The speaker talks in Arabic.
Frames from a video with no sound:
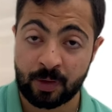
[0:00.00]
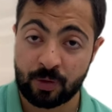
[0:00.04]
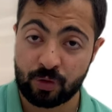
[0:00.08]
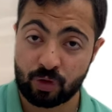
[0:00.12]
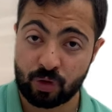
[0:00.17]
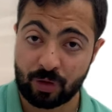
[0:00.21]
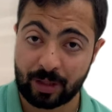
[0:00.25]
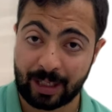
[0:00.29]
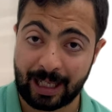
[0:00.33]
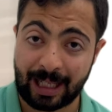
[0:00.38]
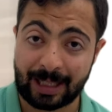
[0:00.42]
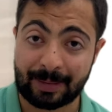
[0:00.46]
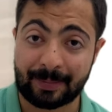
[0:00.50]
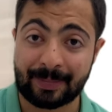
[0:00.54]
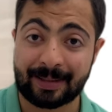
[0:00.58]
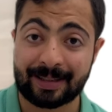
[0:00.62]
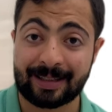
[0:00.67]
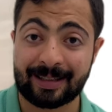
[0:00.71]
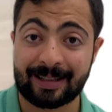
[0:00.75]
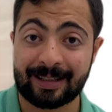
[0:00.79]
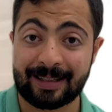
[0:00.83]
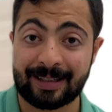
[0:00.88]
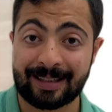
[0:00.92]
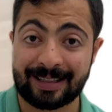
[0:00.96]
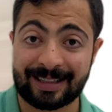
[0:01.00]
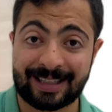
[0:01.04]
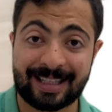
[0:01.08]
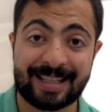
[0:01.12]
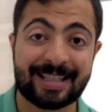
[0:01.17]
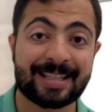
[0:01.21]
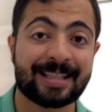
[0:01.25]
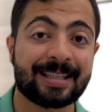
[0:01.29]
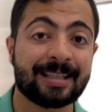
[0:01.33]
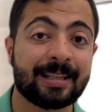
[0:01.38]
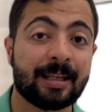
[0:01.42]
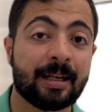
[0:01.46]
شركات مثل
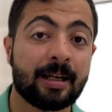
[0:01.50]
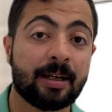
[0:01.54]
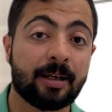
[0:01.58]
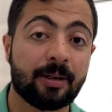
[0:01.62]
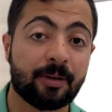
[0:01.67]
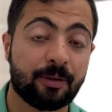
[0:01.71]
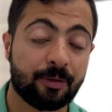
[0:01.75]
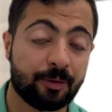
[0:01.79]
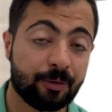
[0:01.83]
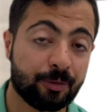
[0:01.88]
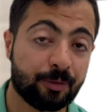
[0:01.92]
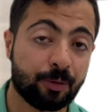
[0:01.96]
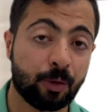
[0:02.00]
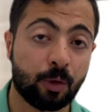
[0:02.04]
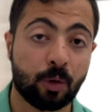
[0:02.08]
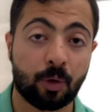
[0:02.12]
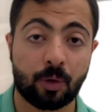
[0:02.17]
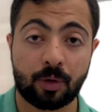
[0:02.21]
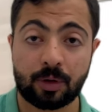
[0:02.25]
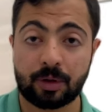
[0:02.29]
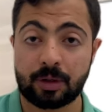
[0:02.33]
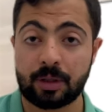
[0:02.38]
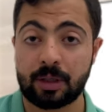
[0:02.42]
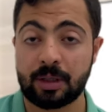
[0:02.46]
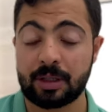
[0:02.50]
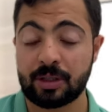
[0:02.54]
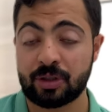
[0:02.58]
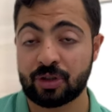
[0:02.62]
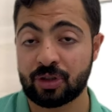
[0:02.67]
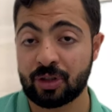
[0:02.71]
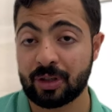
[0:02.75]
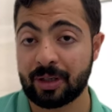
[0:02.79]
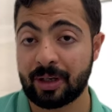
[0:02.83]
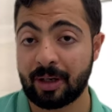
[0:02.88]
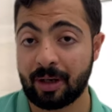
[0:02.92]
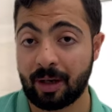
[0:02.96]
تسلا، فورد،
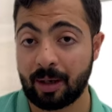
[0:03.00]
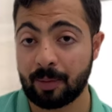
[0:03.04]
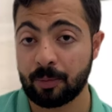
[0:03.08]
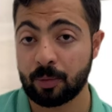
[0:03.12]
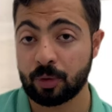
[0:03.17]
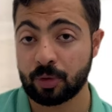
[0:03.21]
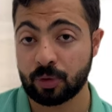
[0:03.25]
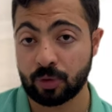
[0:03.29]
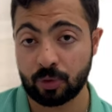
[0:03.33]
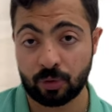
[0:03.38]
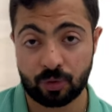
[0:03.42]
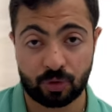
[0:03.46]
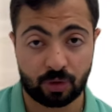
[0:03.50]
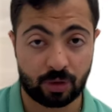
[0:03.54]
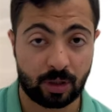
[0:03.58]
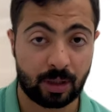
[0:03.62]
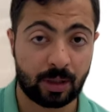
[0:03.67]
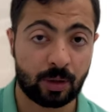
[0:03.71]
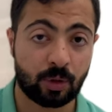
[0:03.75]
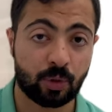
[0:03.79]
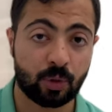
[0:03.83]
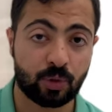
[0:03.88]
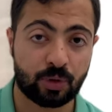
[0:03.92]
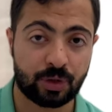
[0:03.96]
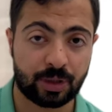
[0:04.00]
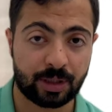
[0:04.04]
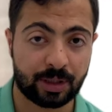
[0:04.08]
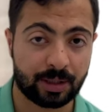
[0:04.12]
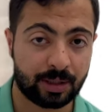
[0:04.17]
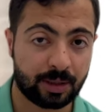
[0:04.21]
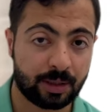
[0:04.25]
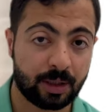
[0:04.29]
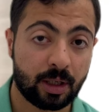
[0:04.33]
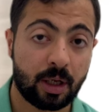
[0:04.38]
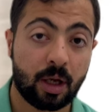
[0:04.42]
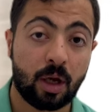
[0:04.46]
جنرال موتورز، لوسيد
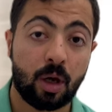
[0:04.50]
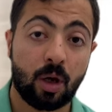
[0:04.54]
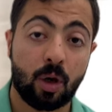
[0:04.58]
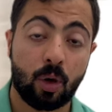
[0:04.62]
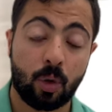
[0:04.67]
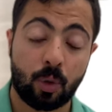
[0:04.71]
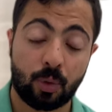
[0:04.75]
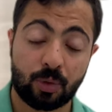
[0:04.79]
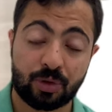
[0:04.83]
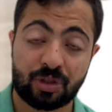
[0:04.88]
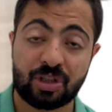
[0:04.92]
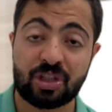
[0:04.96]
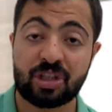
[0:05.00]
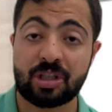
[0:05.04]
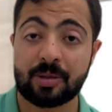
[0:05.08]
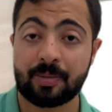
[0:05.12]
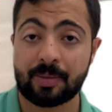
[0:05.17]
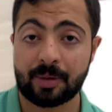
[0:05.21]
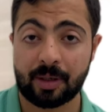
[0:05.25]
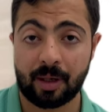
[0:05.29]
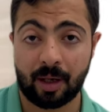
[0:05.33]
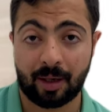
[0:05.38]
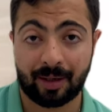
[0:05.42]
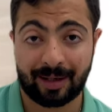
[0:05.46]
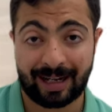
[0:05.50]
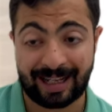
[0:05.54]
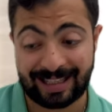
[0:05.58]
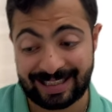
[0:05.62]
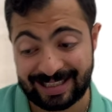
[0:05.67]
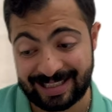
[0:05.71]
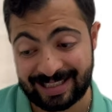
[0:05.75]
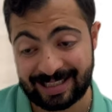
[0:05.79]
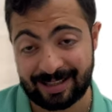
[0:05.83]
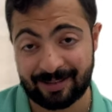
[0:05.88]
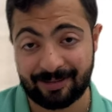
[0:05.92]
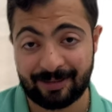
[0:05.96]
وجي جي بي آي رح
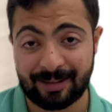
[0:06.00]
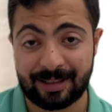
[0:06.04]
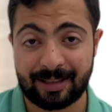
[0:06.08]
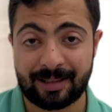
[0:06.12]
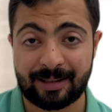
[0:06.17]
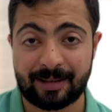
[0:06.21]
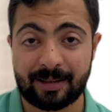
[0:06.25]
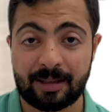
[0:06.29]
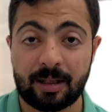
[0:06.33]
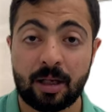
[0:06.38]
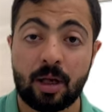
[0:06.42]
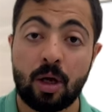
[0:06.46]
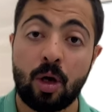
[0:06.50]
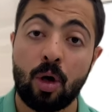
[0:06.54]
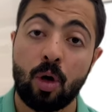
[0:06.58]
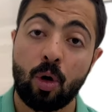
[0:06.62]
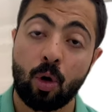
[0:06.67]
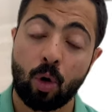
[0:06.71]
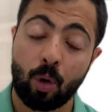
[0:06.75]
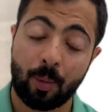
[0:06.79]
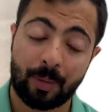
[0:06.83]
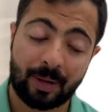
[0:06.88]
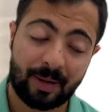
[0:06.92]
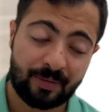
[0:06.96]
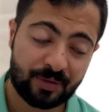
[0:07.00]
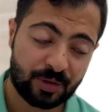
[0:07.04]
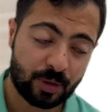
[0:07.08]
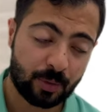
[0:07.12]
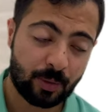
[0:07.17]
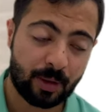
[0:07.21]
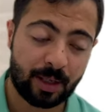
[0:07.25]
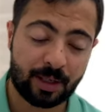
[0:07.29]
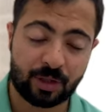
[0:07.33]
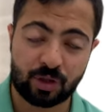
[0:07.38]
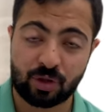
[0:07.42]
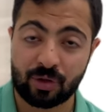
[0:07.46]
تستفيد وبنفس
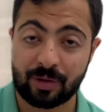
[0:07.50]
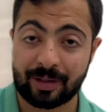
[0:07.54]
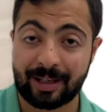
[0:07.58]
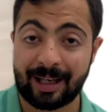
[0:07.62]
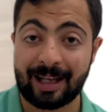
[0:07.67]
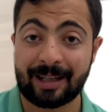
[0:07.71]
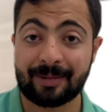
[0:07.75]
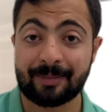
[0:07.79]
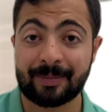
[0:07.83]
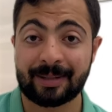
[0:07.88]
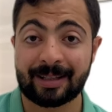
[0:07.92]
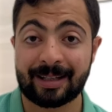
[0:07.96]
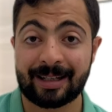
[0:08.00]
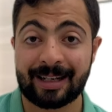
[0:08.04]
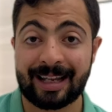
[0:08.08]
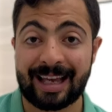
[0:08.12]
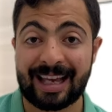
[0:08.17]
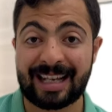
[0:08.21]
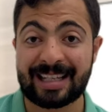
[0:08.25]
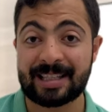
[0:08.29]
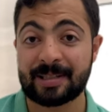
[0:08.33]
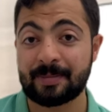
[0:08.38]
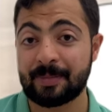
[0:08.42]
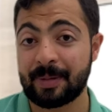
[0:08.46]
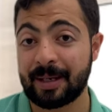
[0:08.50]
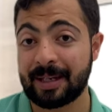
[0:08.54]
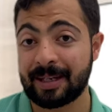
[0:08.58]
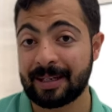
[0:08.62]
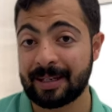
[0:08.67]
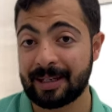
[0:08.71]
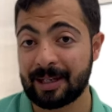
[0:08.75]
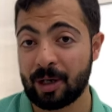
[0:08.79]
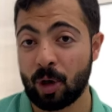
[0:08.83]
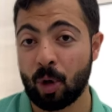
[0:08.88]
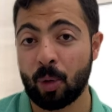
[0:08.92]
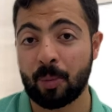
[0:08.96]
الوقت شركات مثل
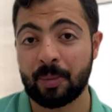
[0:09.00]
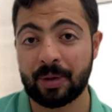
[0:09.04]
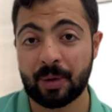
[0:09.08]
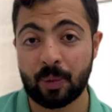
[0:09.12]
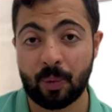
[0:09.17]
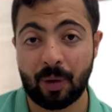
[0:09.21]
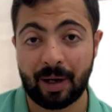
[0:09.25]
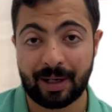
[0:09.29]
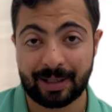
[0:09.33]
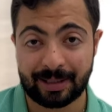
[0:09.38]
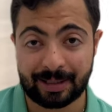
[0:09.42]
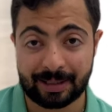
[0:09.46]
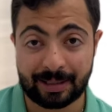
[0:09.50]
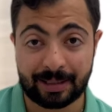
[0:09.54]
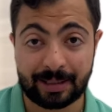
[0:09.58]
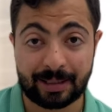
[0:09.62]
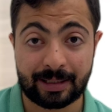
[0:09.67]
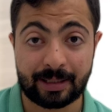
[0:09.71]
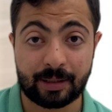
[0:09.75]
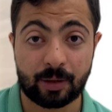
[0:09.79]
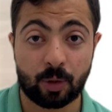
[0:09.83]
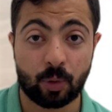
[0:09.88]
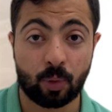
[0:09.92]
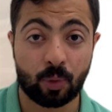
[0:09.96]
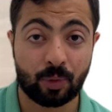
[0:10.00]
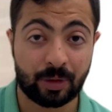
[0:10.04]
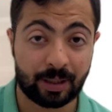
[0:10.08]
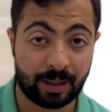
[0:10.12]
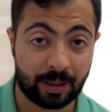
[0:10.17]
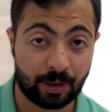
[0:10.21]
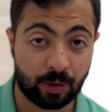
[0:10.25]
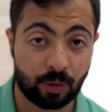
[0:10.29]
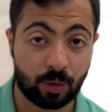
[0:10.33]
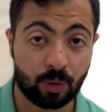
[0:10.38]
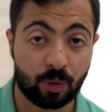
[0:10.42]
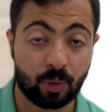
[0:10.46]
اكسبينج وبي واي دي
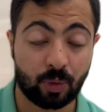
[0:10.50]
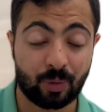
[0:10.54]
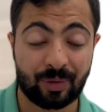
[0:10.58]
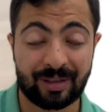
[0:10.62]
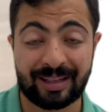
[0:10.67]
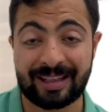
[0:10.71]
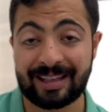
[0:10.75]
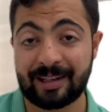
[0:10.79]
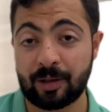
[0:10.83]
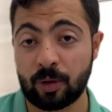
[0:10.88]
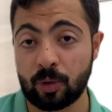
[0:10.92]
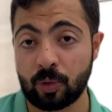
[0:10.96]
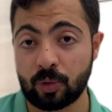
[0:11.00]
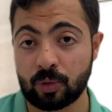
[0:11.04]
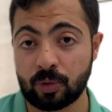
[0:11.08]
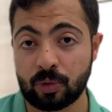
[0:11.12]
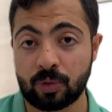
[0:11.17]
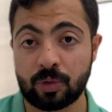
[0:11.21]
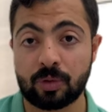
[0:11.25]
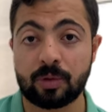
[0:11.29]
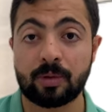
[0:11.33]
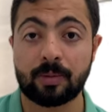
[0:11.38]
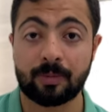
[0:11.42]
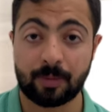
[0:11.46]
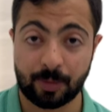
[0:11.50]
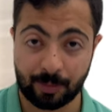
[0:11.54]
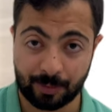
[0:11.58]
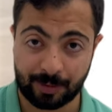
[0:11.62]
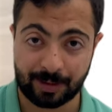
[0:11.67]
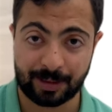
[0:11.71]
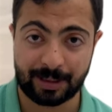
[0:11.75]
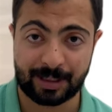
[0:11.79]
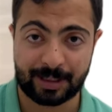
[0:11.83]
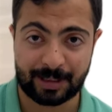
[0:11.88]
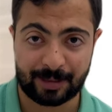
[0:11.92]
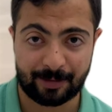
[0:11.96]
ونيو ولي اوتو ممكن
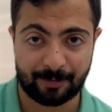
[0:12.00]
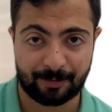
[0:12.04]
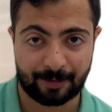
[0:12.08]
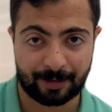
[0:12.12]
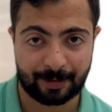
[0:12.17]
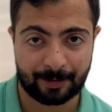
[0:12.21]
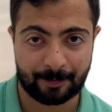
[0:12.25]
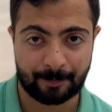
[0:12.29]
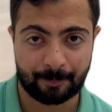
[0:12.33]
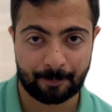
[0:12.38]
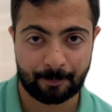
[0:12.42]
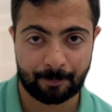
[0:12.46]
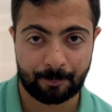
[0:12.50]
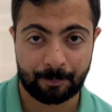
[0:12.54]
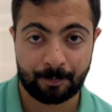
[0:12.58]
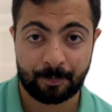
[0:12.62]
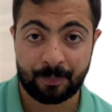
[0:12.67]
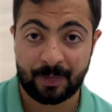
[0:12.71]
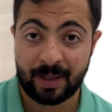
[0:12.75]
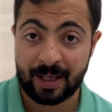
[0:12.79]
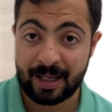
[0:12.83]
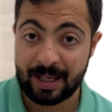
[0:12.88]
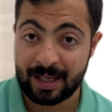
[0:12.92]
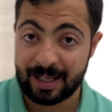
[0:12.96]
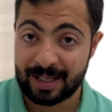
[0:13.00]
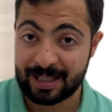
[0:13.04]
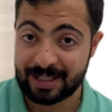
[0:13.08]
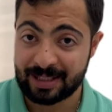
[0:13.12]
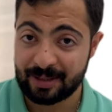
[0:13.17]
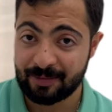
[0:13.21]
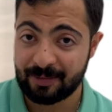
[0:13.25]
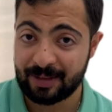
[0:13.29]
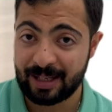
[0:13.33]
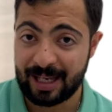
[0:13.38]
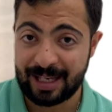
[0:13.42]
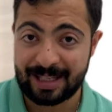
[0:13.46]
تستفيد
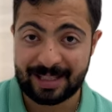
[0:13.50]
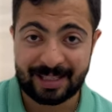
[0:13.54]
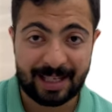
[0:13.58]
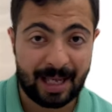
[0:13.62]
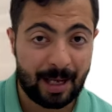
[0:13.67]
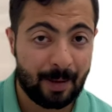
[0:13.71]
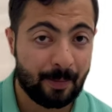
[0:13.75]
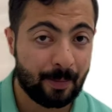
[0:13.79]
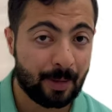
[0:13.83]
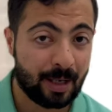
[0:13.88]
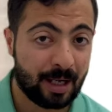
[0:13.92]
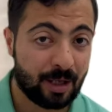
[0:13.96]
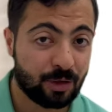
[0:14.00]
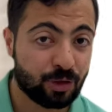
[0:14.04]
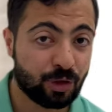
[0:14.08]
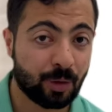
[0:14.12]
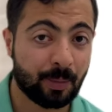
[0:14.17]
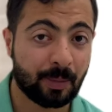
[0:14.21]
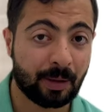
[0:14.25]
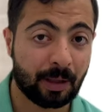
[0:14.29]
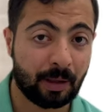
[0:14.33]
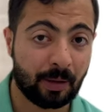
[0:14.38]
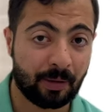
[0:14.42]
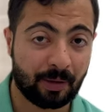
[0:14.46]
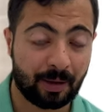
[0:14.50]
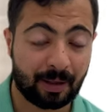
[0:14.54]
اذا في اي سهم من الاسهم اللي انا